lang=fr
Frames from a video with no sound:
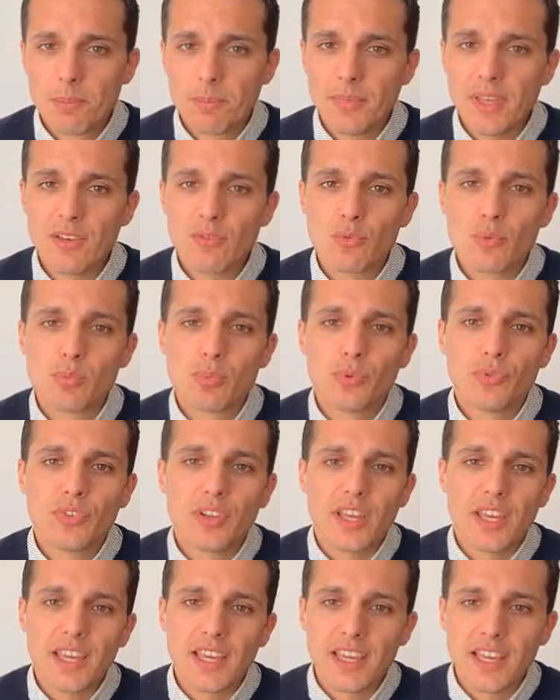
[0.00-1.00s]
mais vous
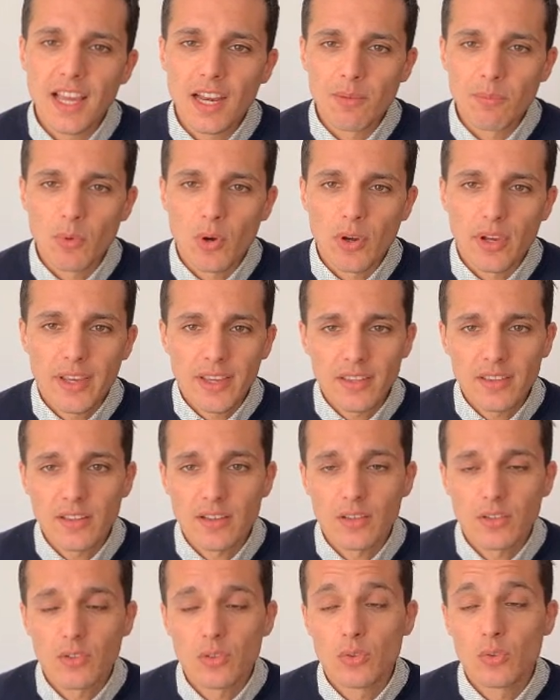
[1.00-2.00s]
pouvez également
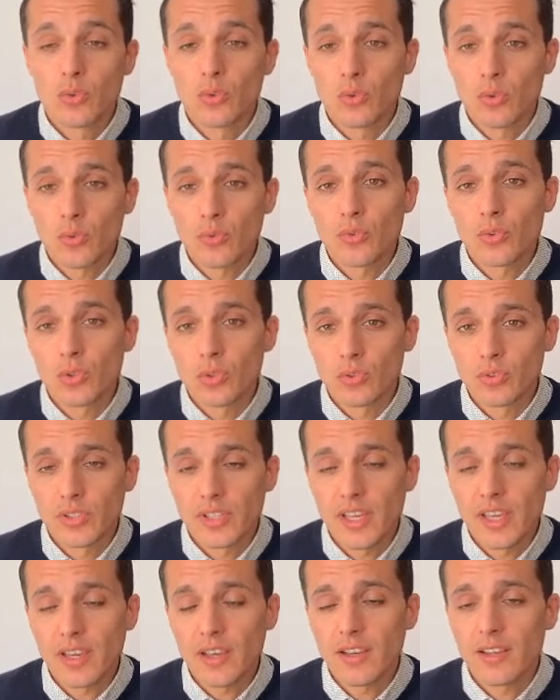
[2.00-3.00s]
être non
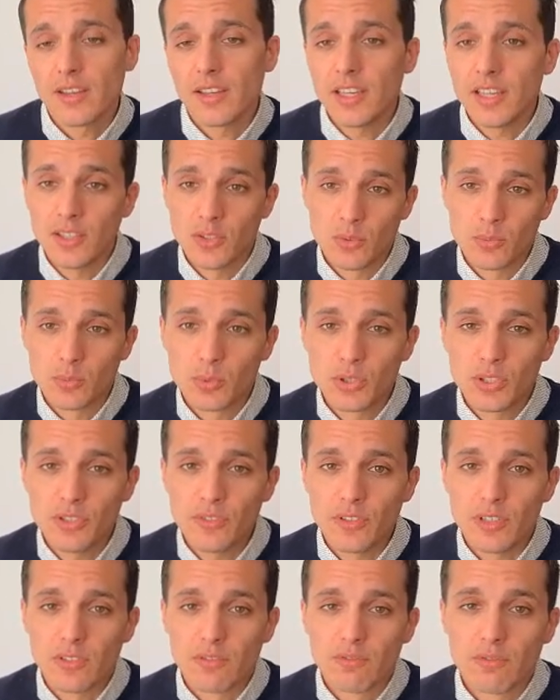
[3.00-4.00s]
volontaire et non
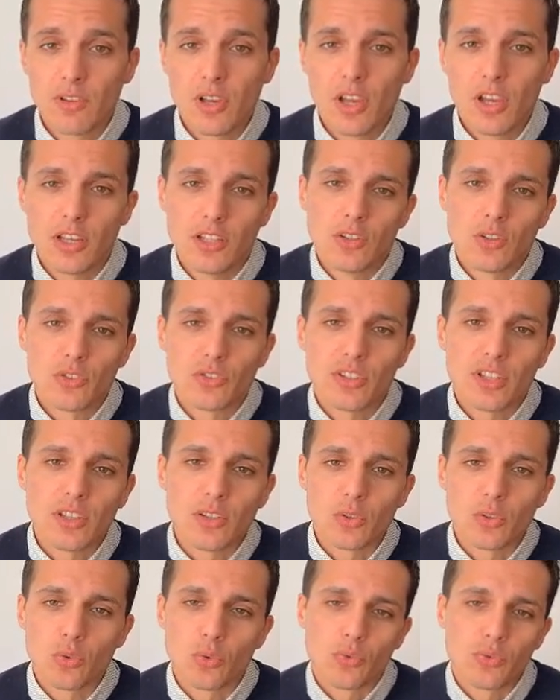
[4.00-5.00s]
motivé. Et dans
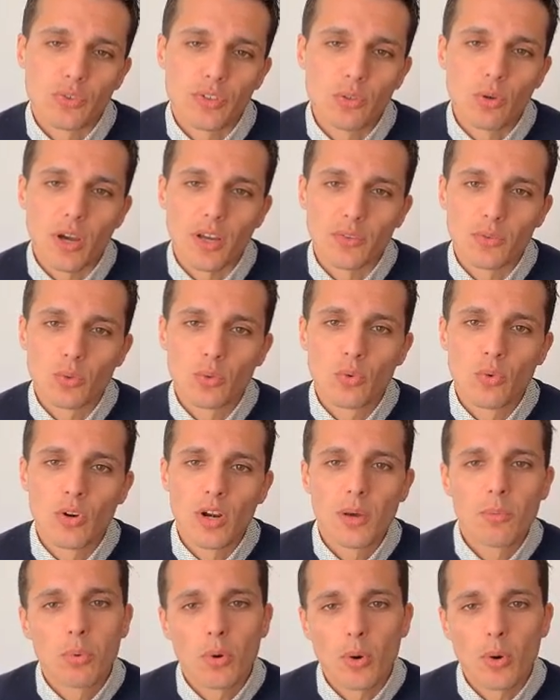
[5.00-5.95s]
cette configuration, la